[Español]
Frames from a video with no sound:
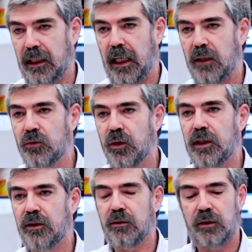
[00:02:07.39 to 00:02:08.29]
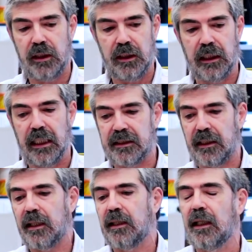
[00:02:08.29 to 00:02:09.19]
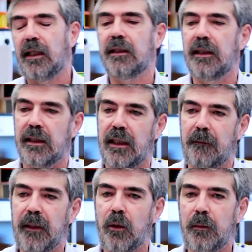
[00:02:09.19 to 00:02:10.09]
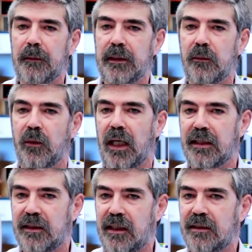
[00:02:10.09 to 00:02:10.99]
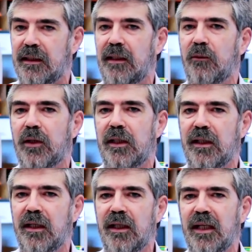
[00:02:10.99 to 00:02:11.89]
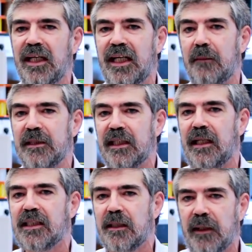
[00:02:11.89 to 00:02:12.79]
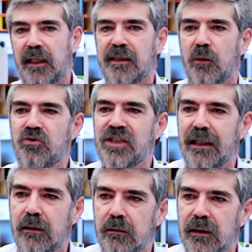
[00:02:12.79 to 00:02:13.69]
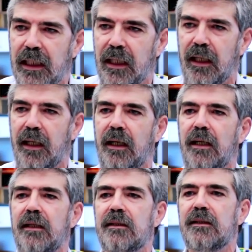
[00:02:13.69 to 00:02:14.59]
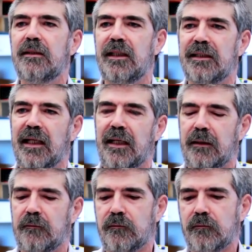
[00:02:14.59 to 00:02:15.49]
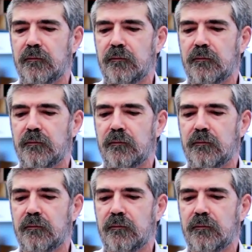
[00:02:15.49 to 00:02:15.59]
hay un orillo y la distancia desde el epílogo primitivo hasta este borde es la mitad de la sábana según salió del telar.